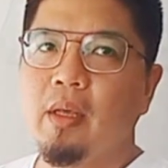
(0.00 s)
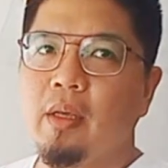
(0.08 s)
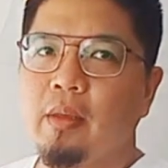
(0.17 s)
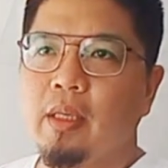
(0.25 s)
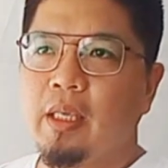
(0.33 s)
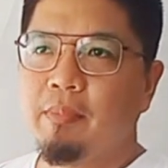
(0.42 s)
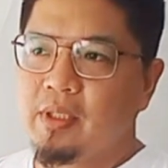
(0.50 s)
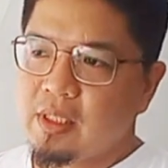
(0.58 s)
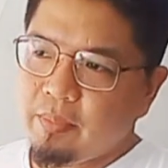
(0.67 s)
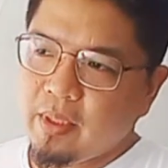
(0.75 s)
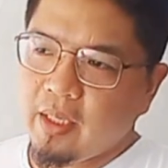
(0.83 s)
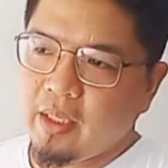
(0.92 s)
Ibig
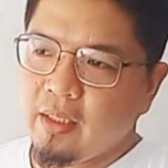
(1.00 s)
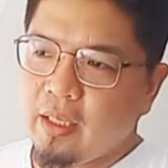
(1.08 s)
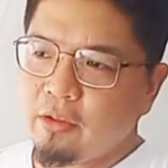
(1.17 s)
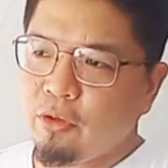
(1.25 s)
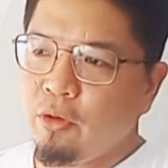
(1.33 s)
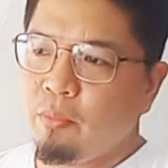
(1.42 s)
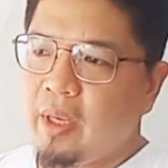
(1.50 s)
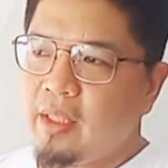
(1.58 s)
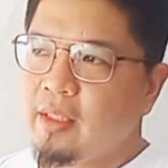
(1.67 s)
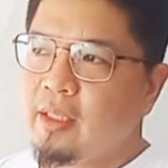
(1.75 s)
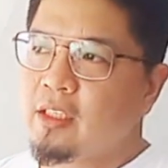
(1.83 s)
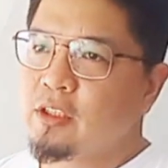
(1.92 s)
sabihin, ito yung
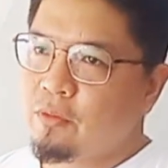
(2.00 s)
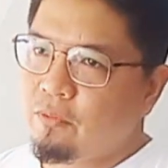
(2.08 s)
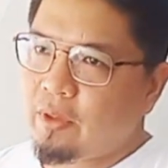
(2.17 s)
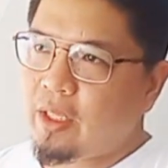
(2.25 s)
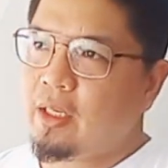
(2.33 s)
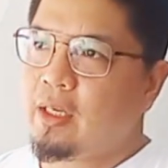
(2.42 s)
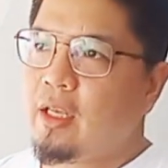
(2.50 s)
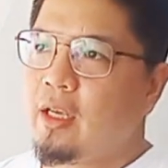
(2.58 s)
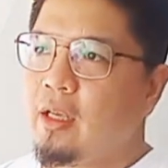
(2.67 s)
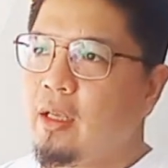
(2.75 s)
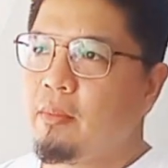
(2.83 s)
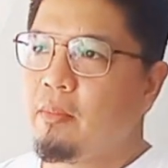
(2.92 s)
maintenance free
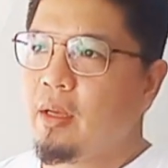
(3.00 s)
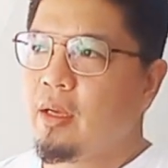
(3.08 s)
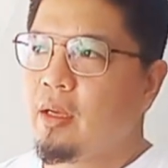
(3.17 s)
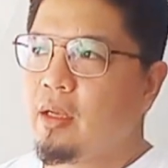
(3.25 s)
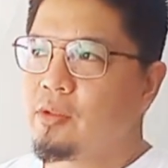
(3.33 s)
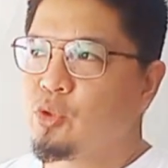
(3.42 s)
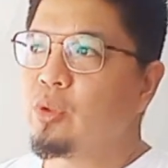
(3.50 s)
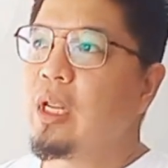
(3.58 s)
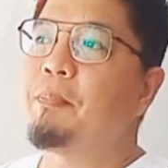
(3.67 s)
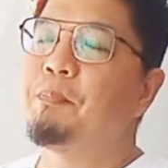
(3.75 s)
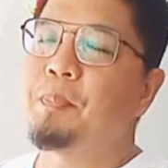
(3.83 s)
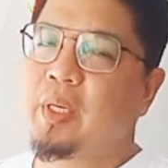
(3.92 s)
na uh, tune-up
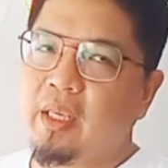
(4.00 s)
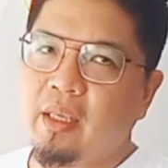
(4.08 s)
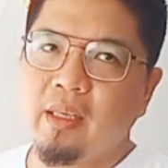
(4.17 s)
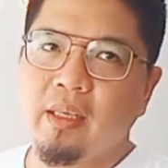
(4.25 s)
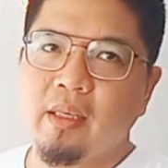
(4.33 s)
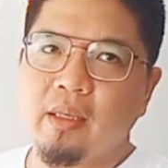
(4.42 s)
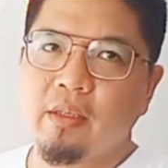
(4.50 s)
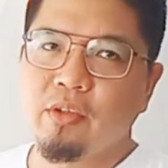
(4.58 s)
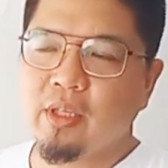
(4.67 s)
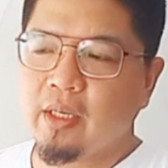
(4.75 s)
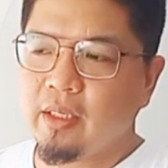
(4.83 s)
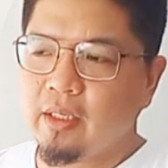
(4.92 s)
free. Yun
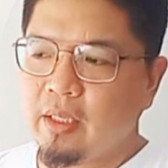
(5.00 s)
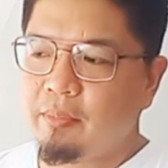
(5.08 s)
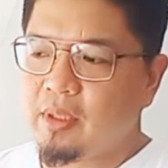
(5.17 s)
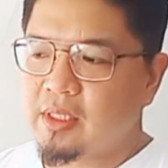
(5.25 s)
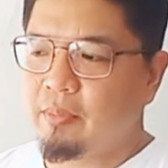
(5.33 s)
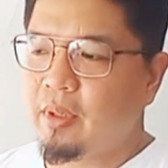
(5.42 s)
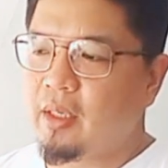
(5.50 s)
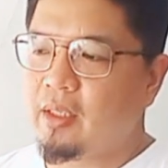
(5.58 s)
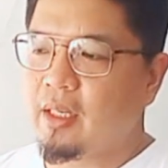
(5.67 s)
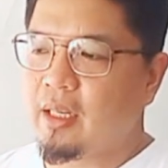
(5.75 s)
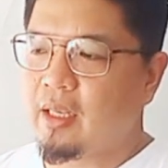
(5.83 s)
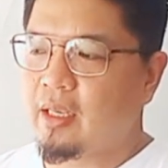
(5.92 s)
ang ibig sabihin
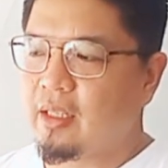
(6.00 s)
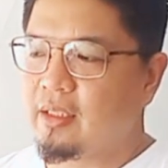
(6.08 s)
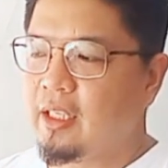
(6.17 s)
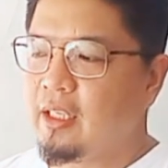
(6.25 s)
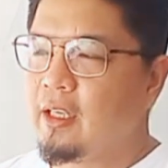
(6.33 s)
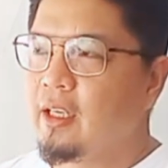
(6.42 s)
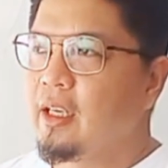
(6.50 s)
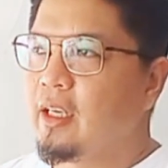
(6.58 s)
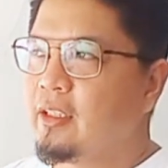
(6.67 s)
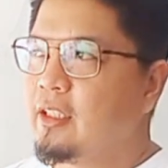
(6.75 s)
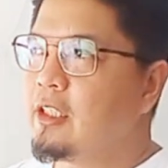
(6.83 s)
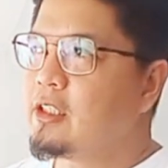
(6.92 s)
niya na hindi
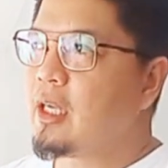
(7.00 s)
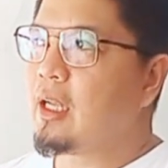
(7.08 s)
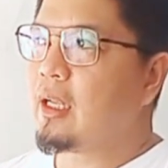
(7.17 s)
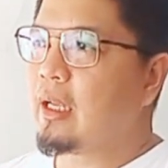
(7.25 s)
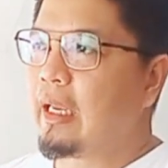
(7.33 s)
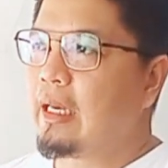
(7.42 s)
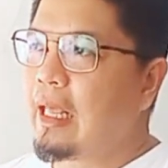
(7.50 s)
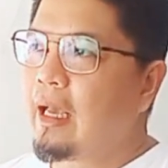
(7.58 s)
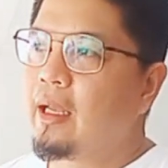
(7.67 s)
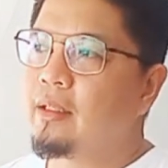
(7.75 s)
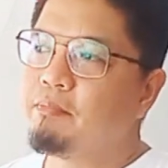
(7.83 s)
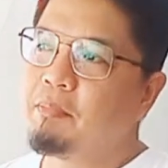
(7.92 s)
hindi siya
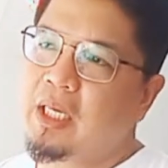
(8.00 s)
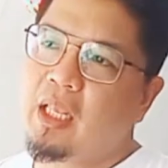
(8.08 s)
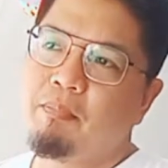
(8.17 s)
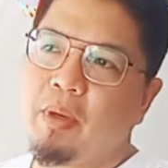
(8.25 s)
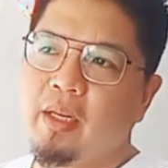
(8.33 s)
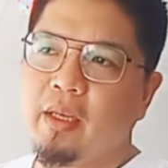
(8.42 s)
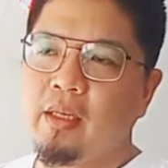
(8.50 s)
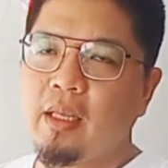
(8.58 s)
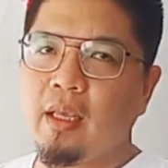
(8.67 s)
kailangan panay-panay na